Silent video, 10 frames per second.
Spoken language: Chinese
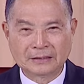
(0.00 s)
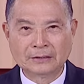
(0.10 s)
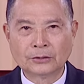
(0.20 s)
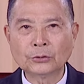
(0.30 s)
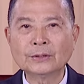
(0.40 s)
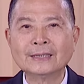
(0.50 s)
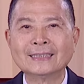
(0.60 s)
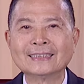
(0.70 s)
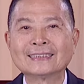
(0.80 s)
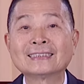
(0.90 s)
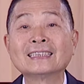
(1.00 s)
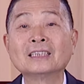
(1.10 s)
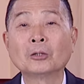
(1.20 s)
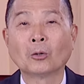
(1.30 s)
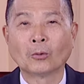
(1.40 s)
就是你的
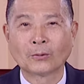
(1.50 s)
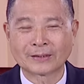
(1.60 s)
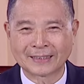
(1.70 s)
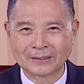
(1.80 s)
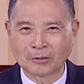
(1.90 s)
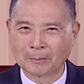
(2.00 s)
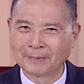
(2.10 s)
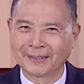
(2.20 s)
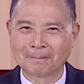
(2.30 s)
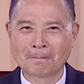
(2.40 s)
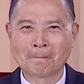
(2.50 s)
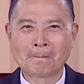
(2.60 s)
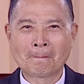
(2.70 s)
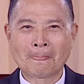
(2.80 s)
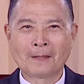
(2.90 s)
生活各方面，
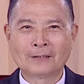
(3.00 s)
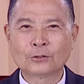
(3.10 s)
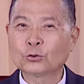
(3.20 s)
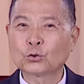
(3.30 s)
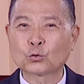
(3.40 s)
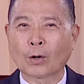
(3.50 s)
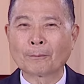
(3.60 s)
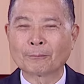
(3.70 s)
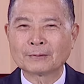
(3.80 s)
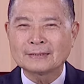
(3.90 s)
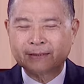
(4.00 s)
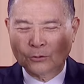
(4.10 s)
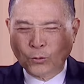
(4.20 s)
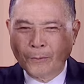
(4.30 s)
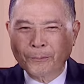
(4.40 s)
就是装
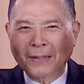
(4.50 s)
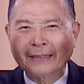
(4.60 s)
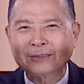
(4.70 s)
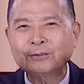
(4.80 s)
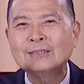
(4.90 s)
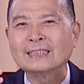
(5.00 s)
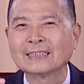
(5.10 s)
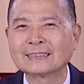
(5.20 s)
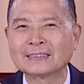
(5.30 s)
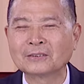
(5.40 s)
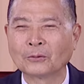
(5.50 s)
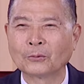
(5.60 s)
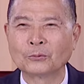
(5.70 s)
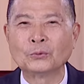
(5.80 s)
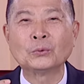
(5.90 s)
装扮的，就是你的生活
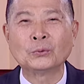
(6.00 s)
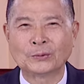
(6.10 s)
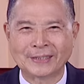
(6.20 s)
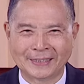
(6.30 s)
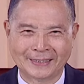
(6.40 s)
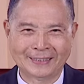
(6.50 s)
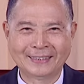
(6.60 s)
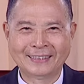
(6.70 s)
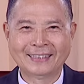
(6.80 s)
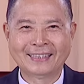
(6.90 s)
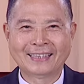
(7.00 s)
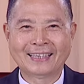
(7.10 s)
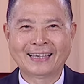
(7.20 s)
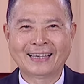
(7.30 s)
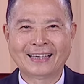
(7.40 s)
很富裕
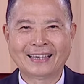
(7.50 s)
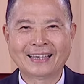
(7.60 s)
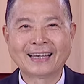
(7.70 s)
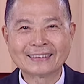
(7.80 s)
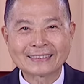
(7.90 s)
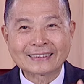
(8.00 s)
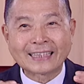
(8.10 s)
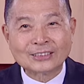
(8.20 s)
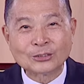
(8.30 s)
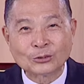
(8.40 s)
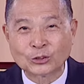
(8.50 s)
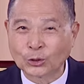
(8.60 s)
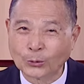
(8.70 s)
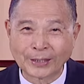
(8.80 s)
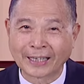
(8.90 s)
啊，但是
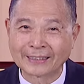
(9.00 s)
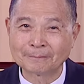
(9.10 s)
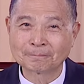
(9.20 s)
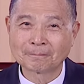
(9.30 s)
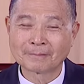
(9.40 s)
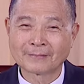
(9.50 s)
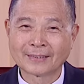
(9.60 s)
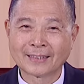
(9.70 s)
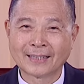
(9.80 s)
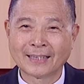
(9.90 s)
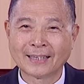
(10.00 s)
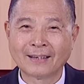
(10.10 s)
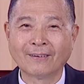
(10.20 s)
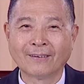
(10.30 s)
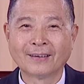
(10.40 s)
修养
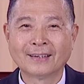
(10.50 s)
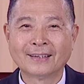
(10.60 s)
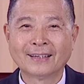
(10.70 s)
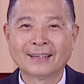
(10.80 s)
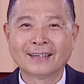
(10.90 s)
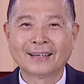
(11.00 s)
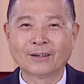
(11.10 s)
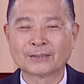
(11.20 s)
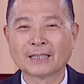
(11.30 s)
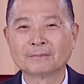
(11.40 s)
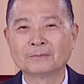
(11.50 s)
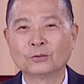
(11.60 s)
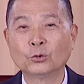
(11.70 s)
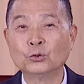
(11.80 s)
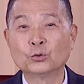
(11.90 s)
好，好像
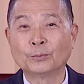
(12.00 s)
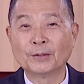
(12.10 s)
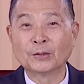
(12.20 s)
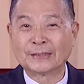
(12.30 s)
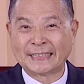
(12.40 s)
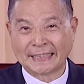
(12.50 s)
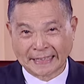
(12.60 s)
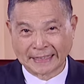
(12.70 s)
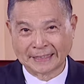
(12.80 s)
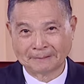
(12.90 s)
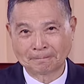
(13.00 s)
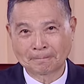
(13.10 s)
分数没有及格。